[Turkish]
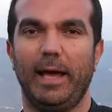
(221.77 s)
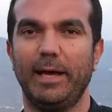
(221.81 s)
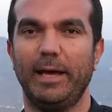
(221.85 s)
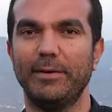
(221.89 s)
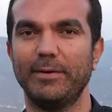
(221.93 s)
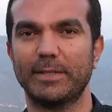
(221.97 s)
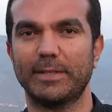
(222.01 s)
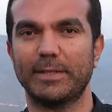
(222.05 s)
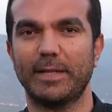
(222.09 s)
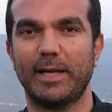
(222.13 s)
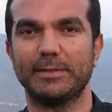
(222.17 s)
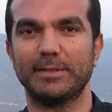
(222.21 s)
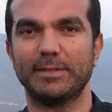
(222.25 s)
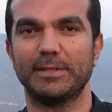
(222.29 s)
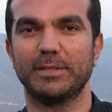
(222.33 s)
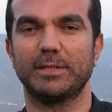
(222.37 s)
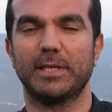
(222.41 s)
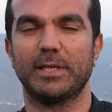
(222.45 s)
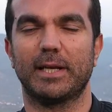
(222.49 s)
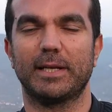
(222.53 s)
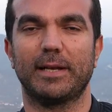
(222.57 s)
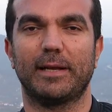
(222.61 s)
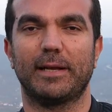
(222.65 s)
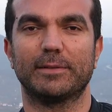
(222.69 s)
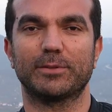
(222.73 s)
Evet değerli
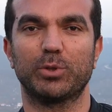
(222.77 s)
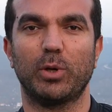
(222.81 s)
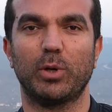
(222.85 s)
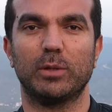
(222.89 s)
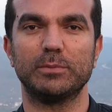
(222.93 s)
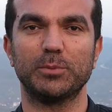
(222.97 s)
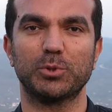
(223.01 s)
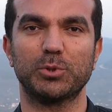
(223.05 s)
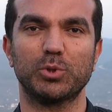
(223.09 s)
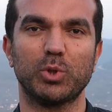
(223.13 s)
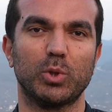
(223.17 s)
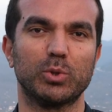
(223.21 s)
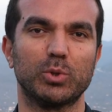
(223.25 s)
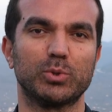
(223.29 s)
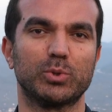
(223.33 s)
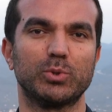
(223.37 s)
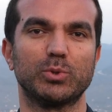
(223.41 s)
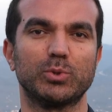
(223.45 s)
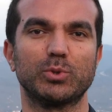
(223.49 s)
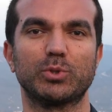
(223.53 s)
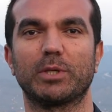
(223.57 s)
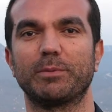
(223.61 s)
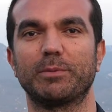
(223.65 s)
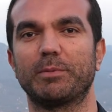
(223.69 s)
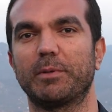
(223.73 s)
izleyenler görmüş
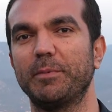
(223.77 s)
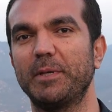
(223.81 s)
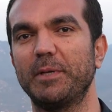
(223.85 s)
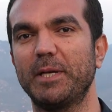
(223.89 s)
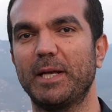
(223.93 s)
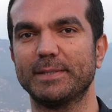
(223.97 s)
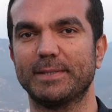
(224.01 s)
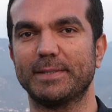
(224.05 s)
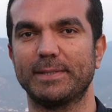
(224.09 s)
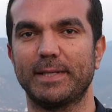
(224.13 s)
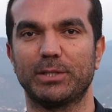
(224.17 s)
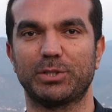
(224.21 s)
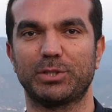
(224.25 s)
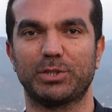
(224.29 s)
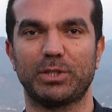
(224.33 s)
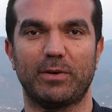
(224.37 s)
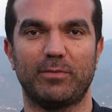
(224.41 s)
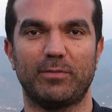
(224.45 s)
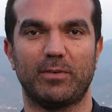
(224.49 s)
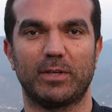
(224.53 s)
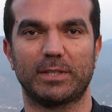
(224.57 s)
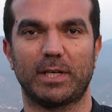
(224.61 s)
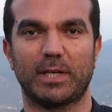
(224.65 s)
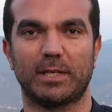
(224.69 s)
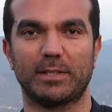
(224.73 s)
olduğunuz gibi Milas'ta
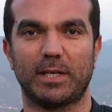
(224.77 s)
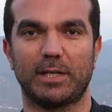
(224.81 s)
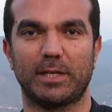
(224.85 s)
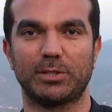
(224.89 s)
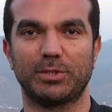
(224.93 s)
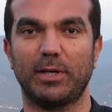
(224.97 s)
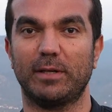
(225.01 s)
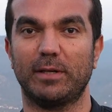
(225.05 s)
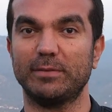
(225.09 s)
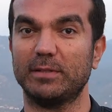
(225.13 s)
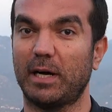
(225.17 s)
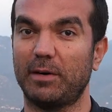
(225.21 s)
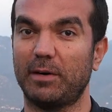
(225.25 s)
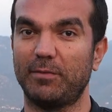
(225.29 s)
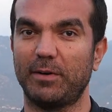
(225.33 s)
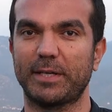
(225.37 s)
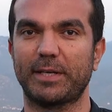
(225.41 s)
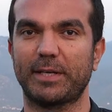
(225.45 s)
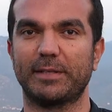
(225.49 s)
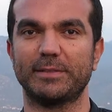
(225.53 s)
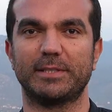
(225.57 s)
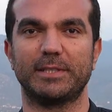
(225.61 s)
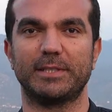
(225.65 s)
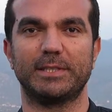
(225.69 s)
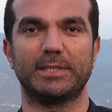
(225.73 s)
yaşayan vatandaşlar hava
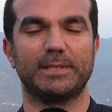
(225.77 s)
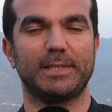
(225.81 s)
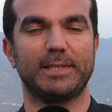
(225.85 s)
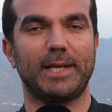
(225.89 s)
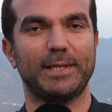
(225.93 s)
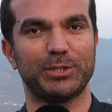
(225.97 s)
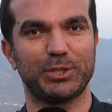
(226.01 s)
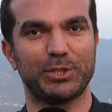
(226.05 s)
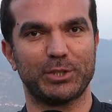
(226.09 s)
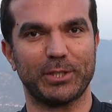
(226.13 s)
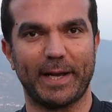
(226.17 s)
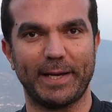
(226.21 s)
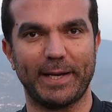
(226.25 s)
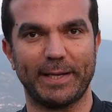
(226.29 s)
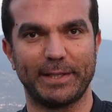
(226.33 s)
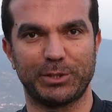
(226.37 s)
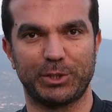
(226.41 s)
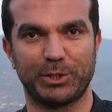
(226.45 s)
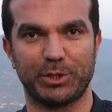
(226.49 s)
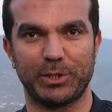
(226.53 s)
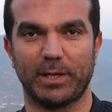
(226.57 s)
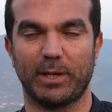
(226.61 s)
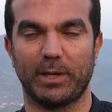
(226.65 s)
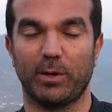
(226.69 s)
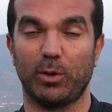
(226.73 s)
kirliliğinden
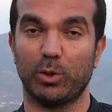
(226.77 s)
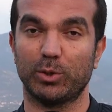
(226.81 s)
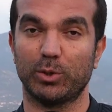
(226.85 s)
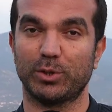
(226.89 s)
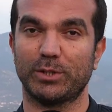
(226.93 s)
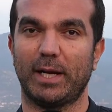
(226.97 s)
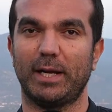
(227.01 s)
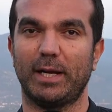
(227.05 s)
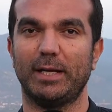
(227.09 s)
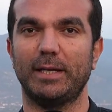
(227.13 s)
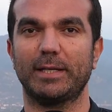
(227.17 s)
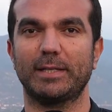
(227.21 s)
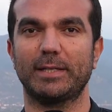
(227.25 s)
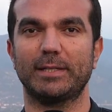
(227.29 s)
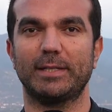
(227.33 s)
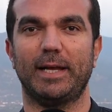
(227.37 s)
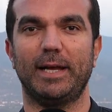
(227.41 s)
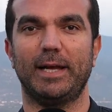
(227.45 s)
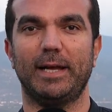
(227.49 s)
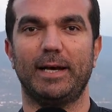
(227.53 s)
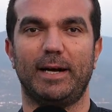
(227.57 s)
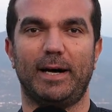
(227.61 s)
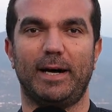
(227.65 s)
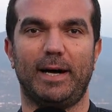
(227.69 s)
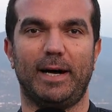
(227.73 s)
şikayetçi.
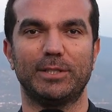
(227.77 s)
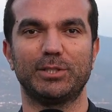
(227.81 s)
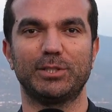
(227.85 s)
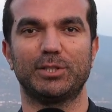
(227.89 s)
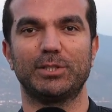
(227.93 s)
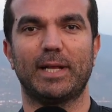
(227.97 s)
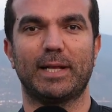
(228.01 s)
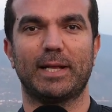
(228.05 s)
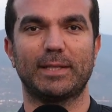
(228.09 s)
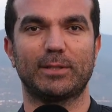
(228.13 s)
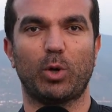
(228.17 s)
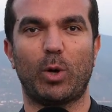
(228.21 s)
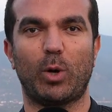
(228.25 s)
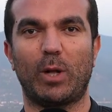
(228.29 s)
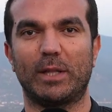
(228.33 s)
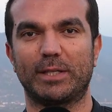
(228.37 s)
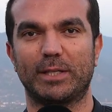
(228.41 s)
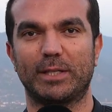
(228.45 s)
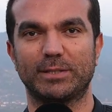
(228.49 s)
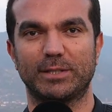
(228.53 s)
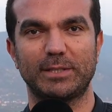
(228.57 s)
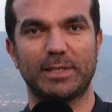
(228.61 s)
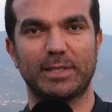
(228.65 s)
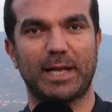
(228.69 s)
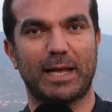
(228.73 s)
Özellikle acilen
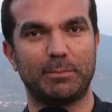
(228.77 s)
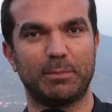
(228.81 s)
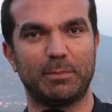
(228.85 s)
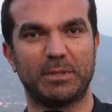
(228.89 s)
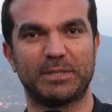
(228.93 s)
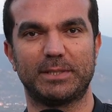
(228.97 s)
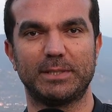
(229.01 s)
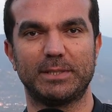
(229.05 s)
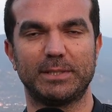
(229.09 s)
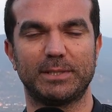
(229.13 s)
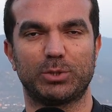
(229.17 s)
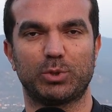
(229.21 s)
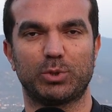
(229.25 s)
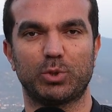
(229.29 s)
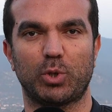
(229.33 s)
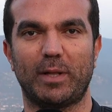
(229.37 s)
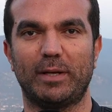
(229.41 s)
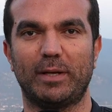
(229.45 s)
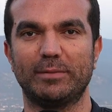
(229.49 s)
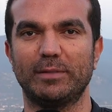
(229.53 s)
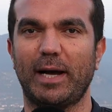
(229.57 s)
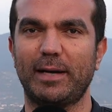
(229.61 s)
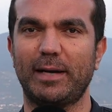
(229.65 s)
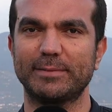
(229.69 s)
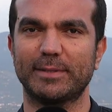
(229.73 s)
doğalgazın gelmesini
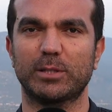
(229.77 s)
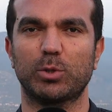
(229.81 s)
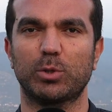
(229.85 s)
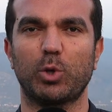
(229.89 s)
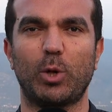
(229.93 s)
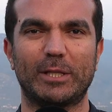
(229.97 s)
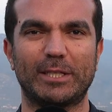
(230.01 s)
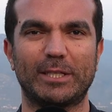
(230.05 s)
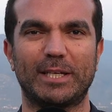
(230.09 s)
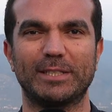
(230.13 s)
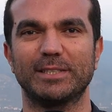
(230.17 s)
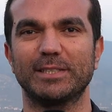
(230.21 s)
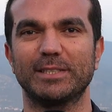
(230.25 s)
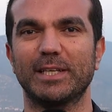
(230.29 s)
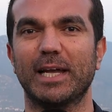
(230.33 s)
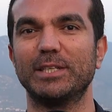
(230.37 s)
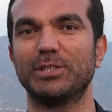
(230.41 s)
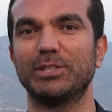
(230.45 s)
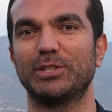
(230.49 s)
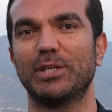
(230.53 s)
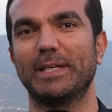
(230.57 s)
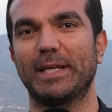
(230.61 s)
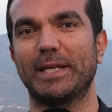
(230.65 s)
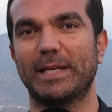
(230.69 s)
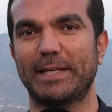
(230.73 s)
istiyorlar. Artık doğalgazın
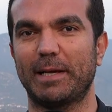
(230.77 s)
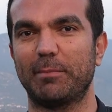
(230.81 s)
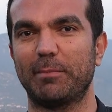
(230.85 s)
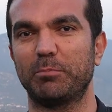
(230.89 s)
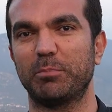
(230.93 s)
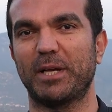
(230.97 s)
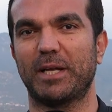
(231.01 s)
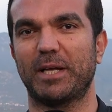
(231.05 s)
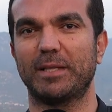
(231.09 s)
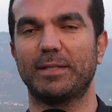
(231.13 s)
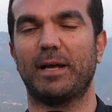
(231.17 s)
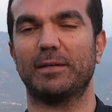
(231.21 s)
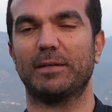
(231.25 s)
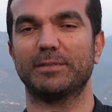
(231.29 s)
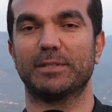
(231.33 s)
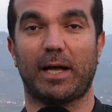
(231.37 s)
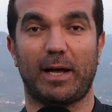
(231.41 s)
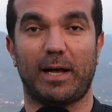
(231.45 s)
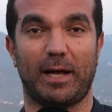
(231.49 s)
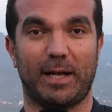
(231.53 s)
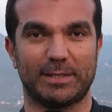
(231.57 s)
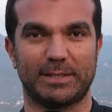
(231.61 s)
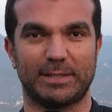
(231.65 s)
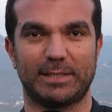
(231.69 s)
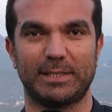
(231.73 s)
geleceğine inanmayanlar da
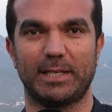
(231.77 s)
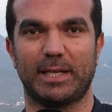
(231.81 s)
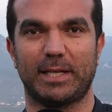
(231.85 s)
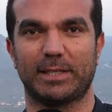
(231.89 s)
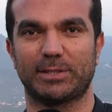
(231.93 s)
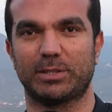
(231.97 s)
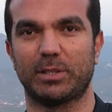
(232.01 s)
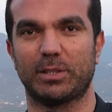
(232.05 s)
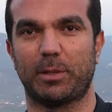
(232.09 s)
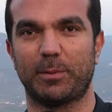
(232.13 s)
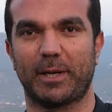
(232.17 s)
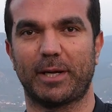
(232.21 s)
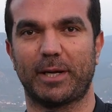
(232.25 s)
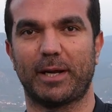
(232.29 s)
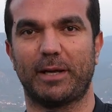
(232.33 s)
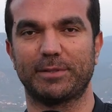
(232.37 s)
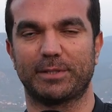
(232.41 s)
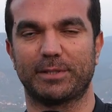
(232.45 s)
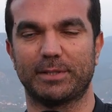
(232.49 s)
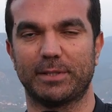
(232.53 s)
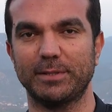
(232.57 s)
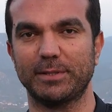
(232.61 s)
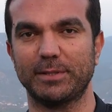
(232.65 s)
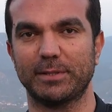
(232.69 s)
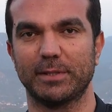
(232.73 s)
az değil aslına
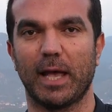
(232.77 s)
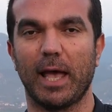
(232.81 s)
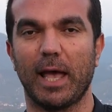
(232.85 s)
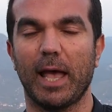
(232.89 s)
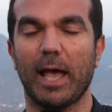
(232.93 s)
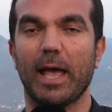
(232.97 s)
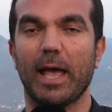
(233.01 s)
bakarsanız.